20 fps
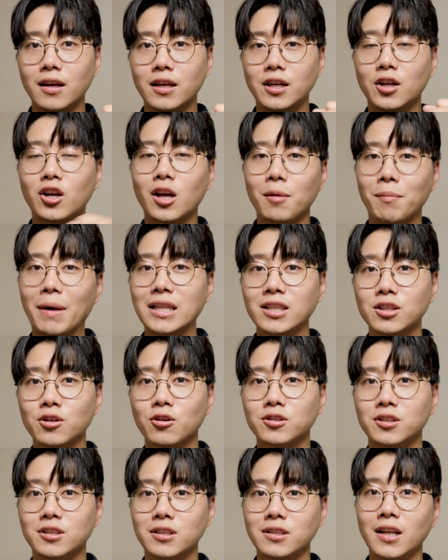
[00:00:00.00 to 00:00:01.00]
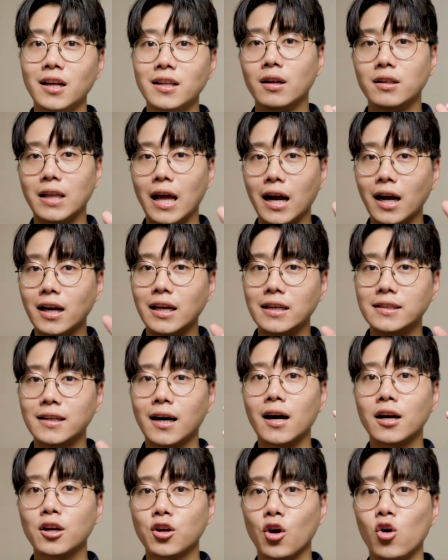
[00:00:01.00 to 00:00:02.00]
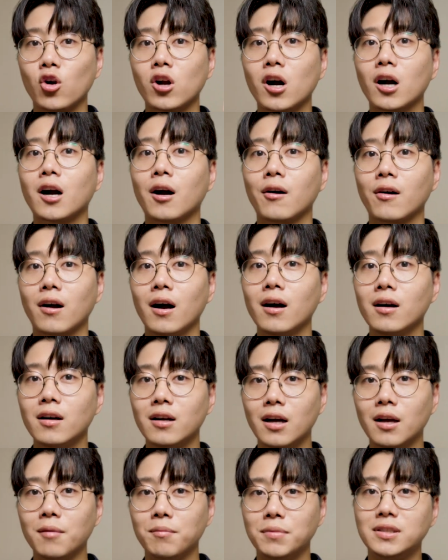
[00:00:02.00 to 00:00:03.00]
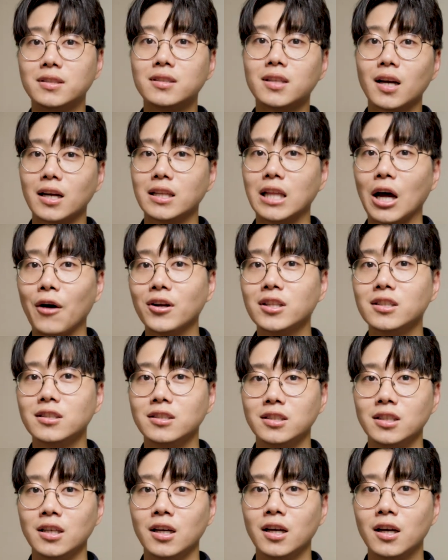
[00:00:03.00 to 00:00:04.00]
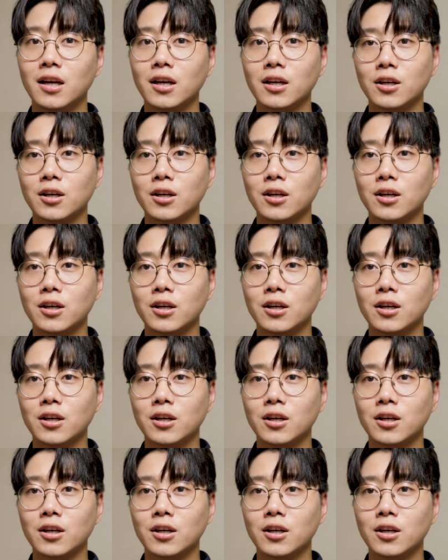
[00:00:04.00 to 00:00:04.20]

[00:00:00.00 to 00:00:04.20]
이렇게 만들었을 때 내가 예상한 결과값과 비슷하게 나왔는지